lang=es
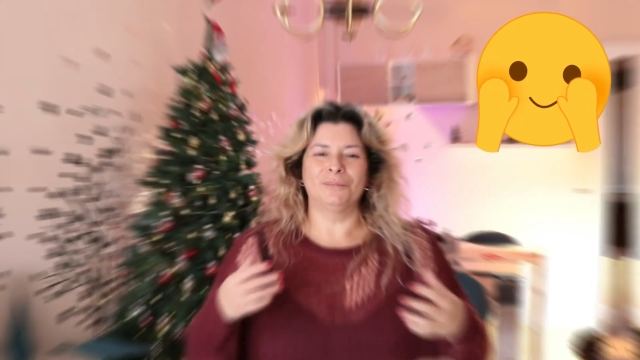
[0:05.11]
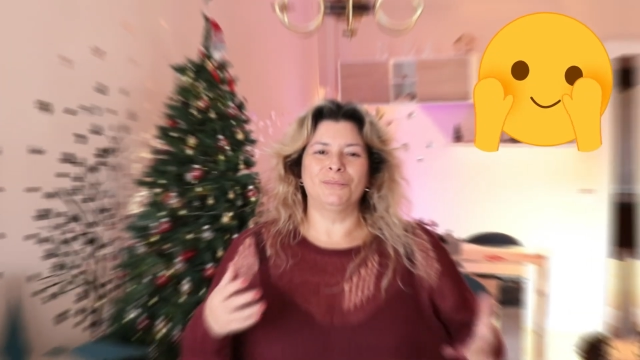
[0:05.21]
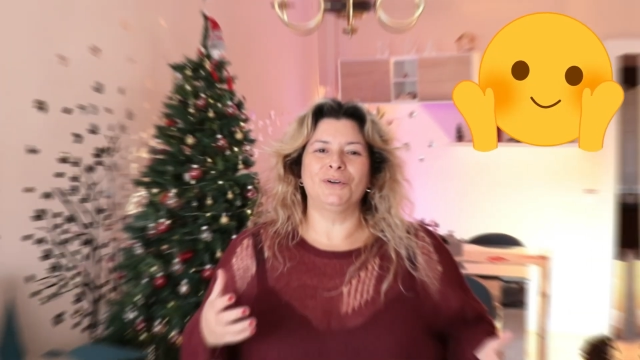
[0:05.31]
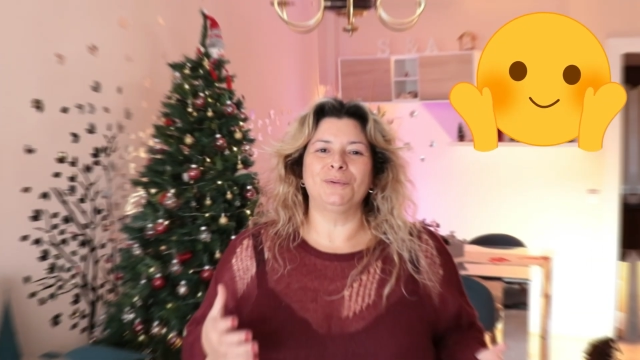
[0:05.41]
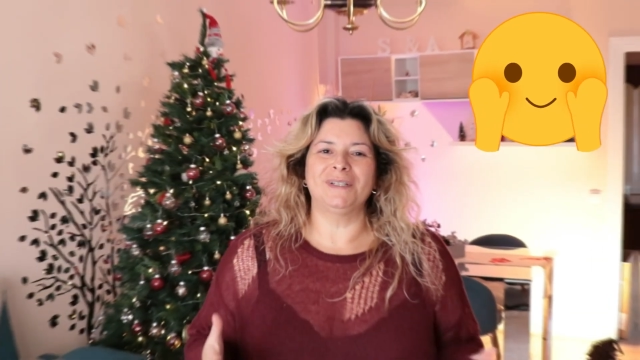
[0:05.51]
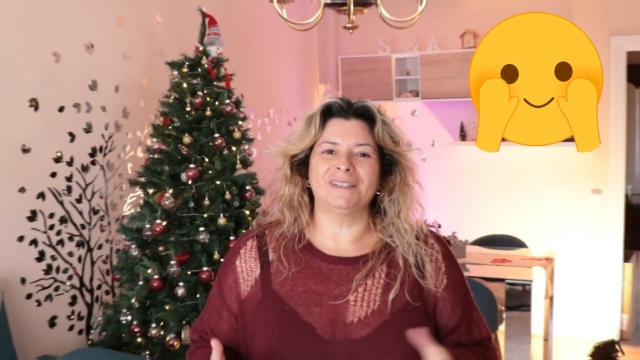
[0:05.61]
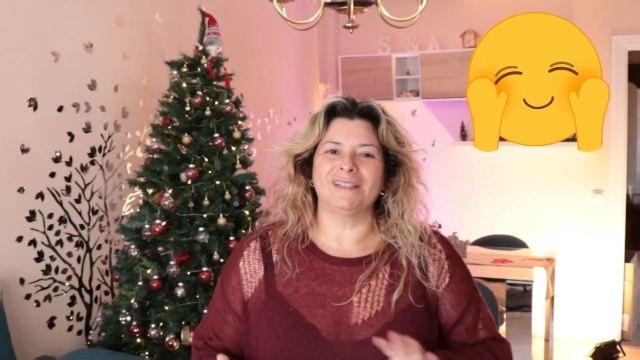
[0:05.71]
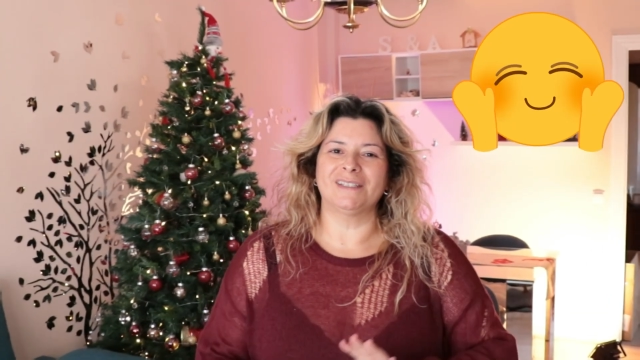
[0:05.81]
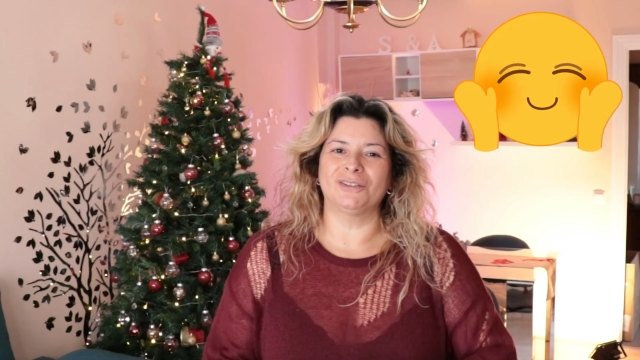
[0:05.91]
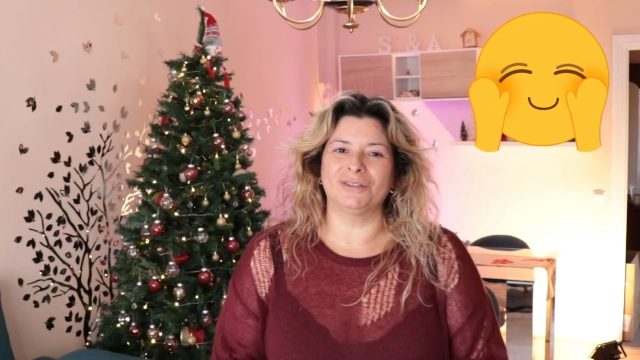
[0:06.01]
Muy buenas
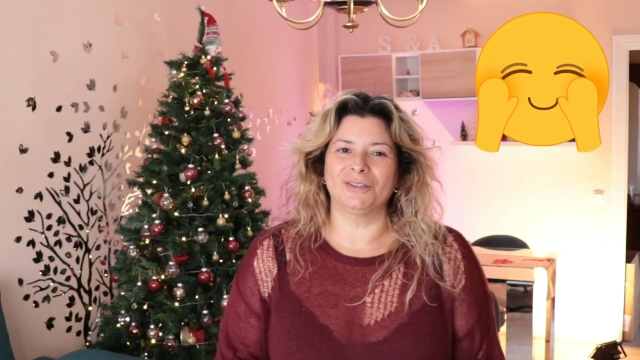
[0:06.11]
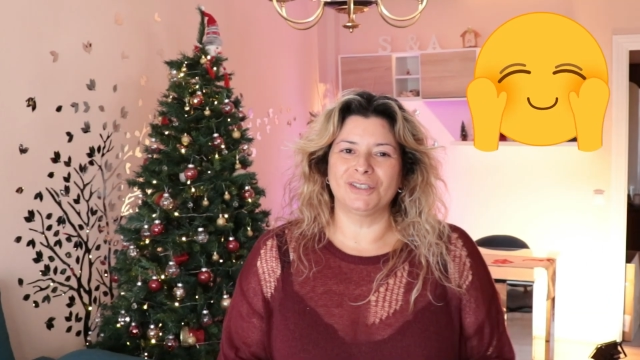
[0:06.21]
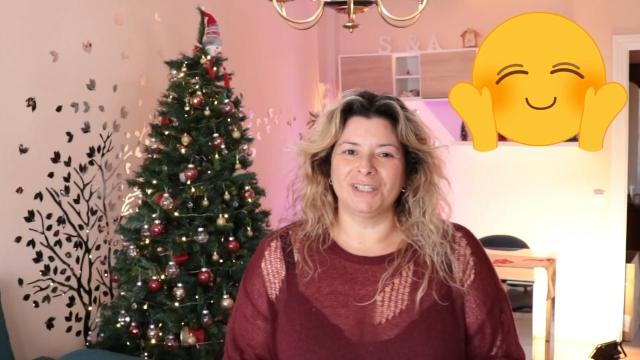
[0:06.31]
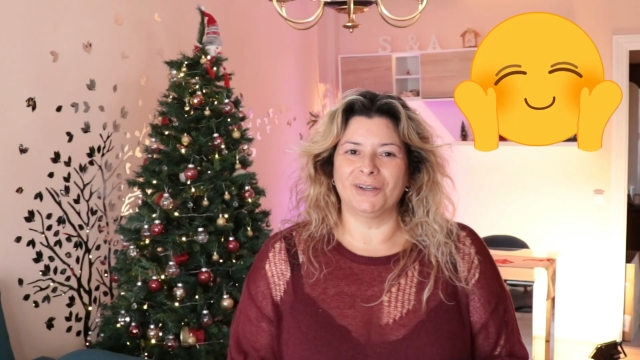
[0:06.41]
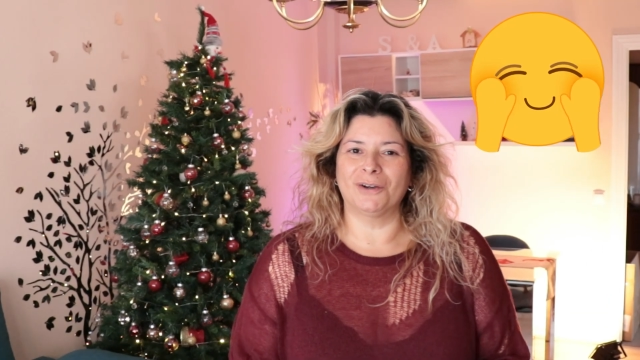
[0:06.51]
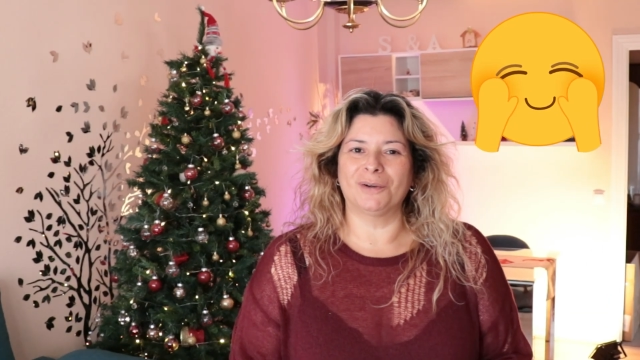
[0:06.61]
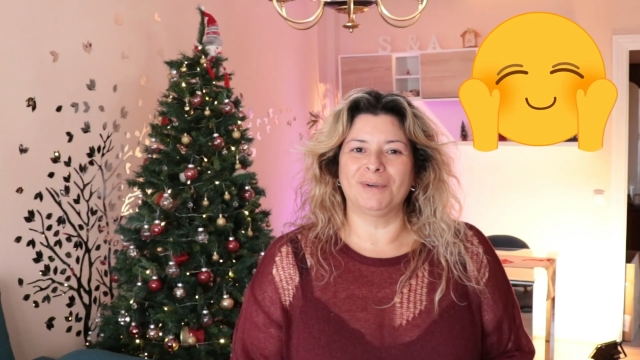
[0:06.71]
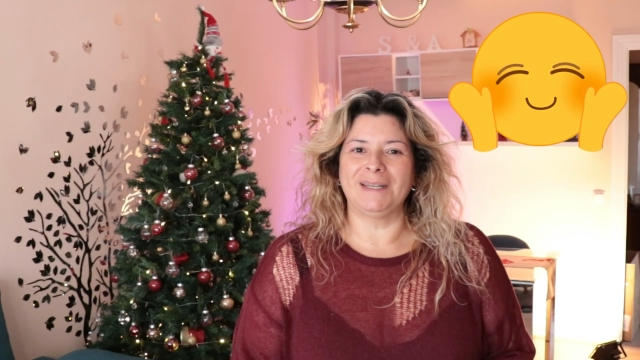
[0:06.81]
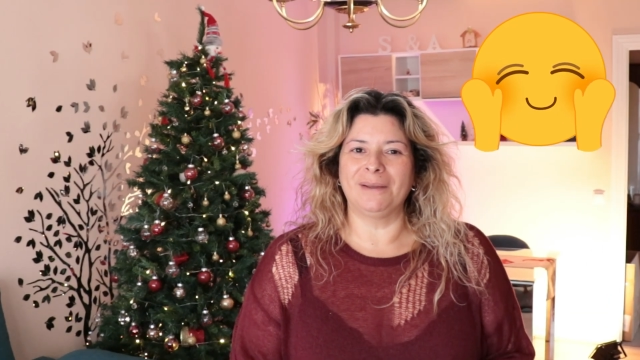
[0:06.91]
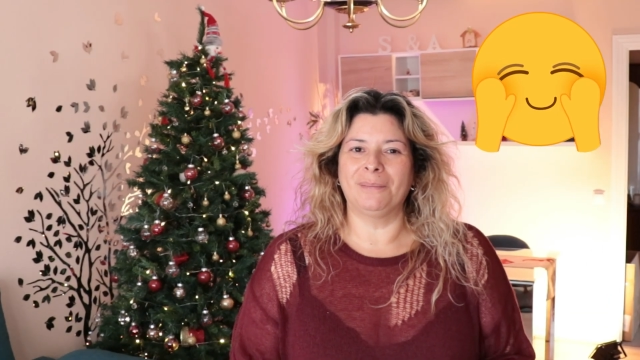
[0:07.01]
tardes a todos chicos,
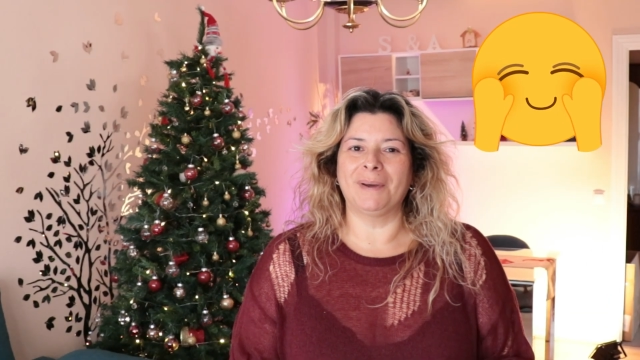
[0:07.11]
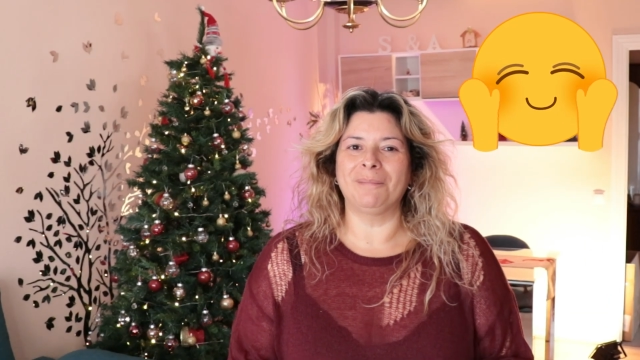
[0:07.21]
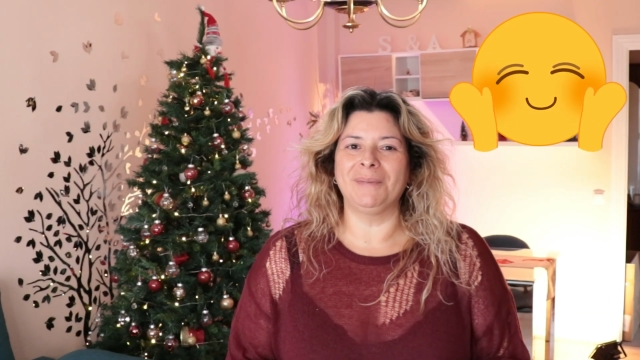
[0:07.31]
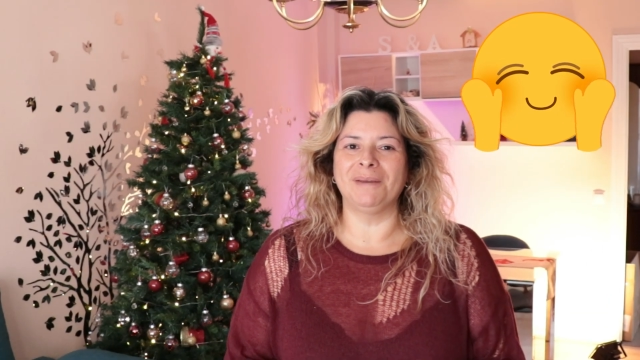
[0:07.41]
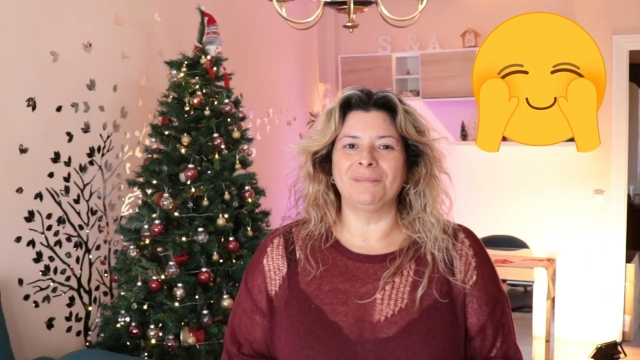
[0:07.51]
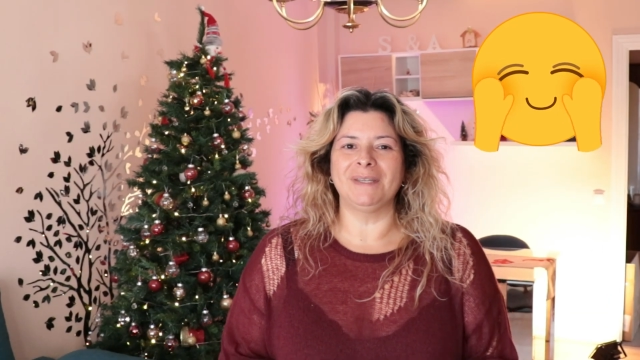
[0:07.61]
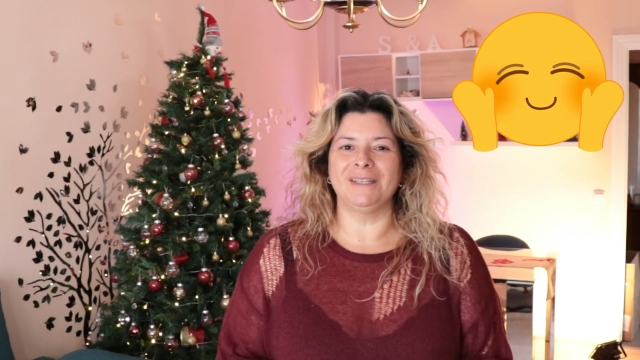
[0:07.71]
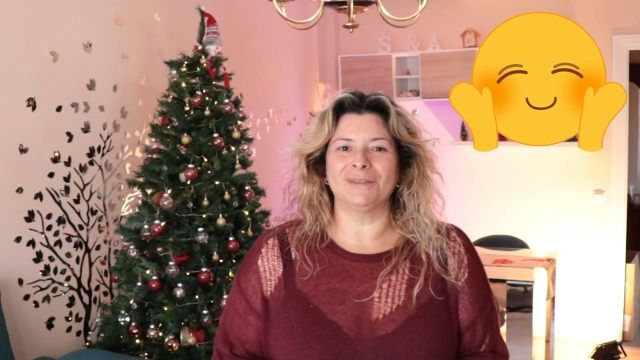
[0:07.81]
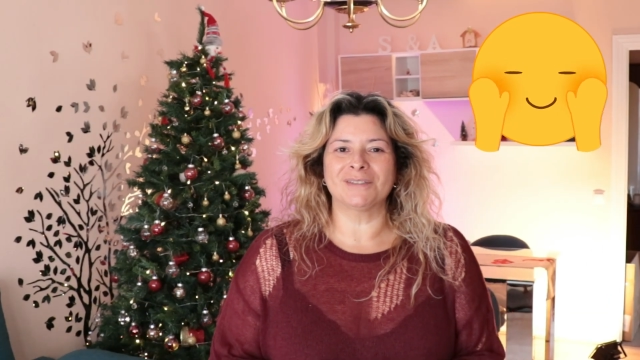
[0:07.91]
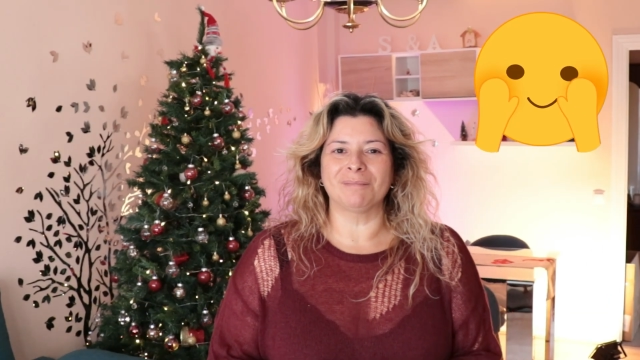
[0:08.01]
¿cómo les va?
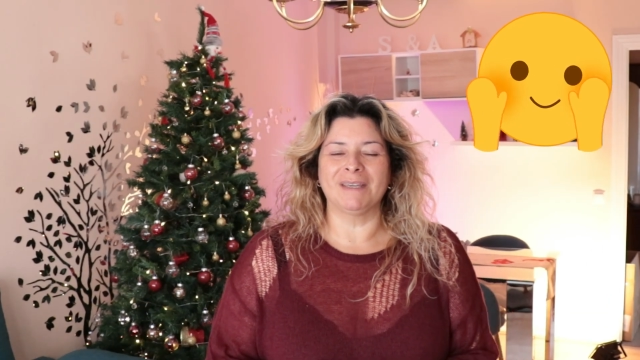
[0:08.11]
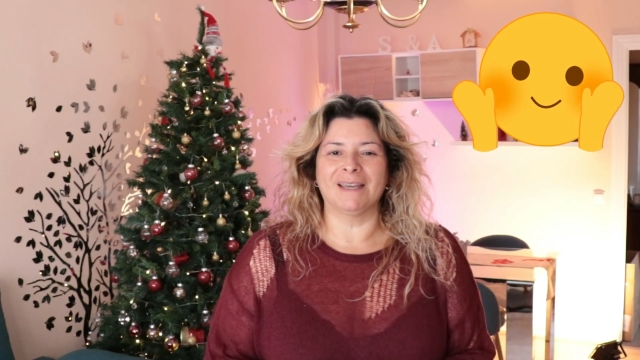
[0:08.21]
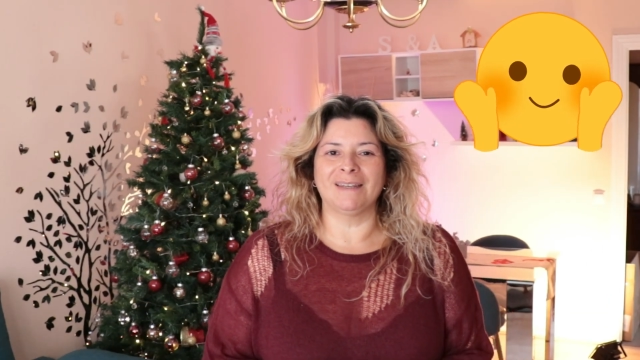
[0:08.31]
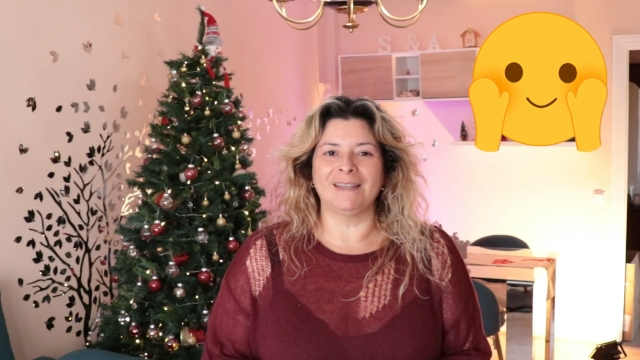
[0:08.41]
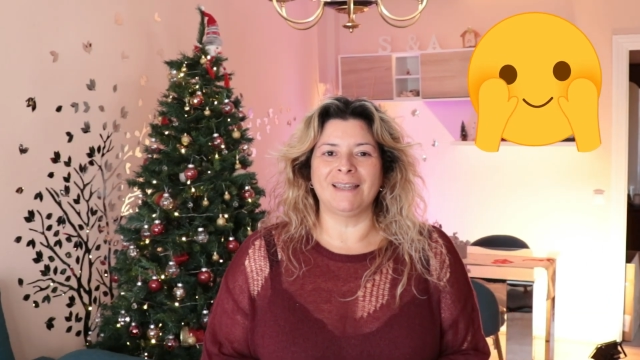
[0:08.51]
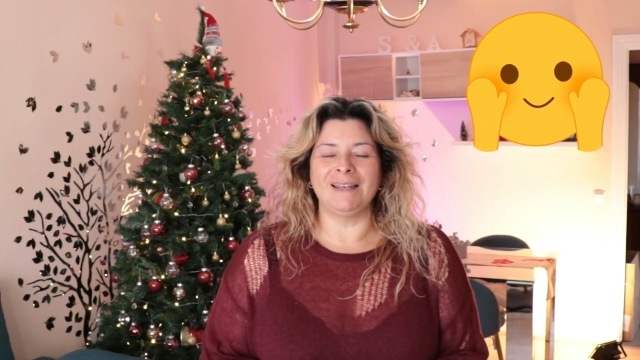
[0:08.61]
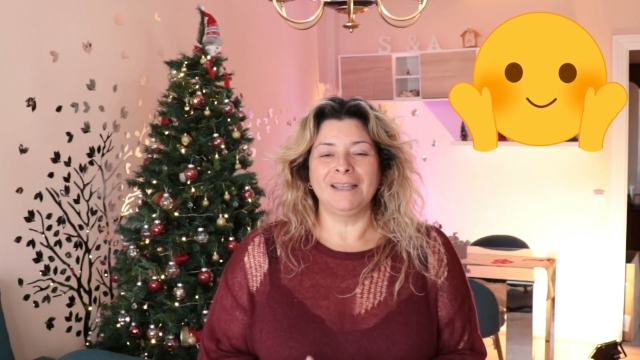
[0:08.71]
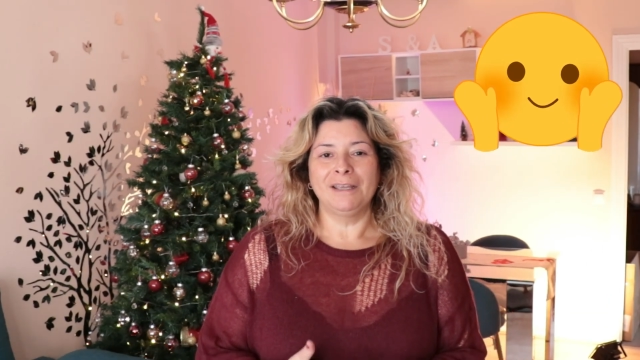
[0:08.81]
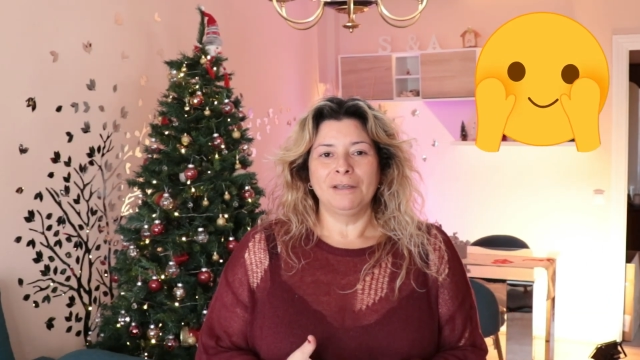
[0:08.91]
Bienvenidos a mi canal.